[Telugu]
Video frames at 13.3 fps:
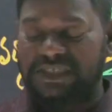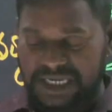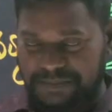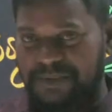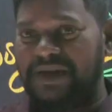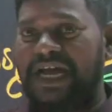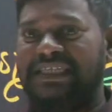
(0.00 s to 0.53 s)

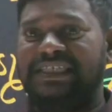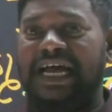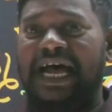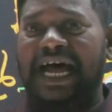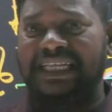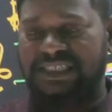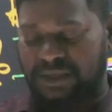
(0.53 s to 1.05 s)
చెప్పు రాజా
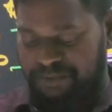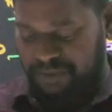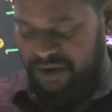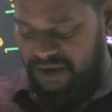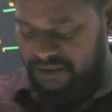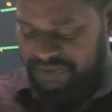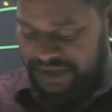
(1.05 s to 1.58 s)

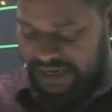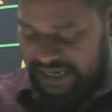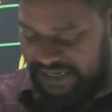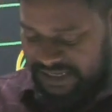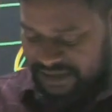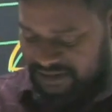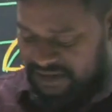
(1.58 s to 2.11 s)
చెప్పు అని
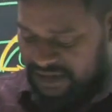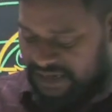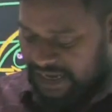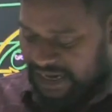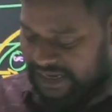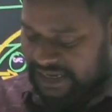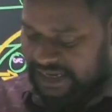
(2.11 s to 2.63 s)
అడిగారు
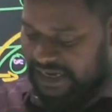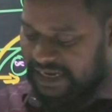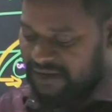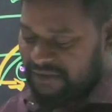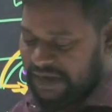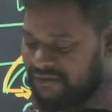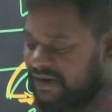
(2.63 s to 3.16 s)

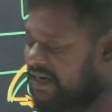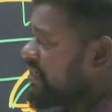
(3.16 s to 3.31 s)
అడగంగానే వాళ్ళు